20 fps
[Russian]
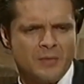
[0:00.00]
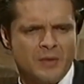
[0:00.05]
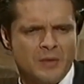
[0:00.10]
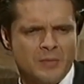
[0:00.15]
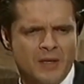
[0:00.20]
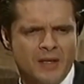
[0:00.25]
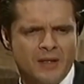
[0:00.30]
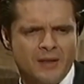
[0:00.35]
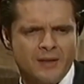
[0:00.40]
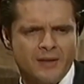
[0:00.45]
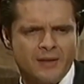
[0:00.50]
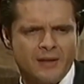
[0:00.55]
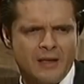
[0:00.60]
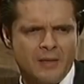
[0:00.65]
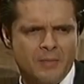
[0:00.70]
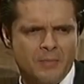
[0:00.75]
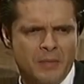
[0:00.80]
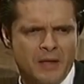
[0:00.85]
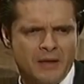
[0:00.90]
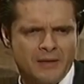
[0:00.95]
Он говорит,
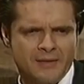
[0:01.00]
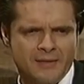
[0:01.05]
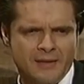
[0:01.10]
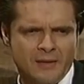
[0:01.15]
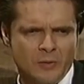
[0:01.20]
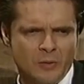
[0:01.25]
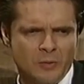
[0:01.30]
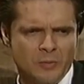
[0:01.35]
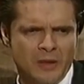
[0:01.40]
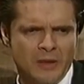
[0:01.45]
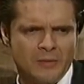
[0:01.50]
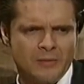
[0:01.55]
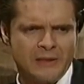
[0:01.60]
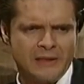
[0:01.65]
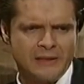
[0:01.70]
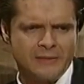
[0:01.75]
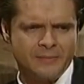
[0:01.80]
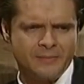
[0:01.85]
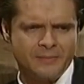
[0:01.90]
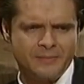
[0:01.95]
что моя мать
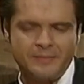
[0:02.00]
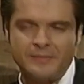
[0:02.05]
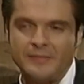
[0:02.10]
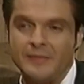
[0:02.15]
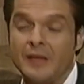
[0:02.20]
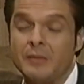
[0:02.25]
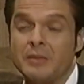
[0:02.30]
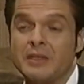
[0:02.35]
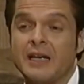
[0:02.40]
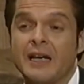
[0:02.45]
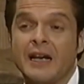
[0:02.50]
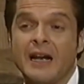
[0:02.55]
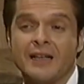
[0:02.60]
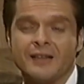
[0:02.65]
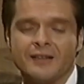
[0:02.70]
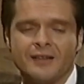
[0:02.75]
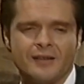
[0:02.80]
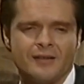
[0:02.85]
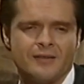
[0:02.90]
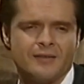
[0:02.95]
виновата в том, что у меня
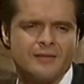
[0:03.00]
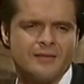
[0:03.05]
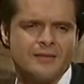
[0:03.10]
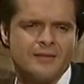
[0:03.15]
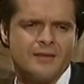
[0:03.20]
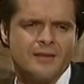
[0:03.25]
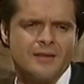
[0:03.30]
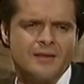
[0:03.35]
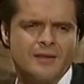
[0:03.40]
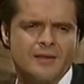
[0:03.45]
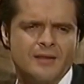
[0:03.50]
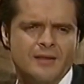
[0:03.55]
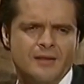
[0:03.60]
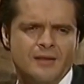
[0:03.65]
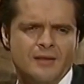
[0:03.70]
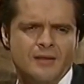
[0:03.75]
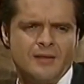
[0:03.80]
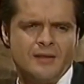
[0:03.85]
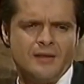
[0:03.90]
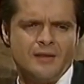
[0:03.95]
такой характер,
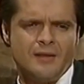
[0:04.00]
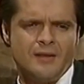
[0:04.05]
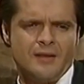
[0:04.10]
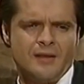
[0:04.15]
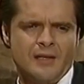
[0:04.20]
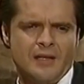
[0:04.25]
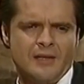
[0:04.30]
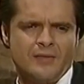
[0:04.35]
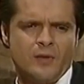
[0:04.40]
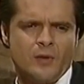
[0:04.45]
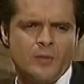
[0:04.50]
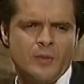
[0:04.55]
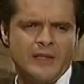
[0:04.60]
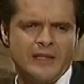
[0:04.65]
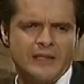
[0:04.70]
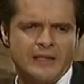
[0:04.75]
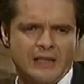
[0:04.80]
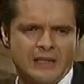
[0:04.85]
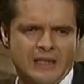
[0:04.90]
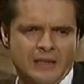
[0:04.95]
и
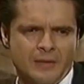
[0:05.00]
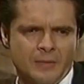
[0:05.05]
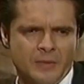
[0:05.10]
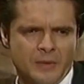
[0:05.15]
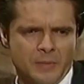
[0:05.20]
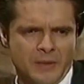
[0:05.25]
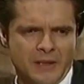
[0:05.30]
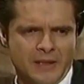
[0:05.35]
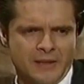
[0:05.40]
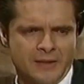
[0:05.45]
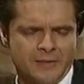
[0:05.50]
в том, что я так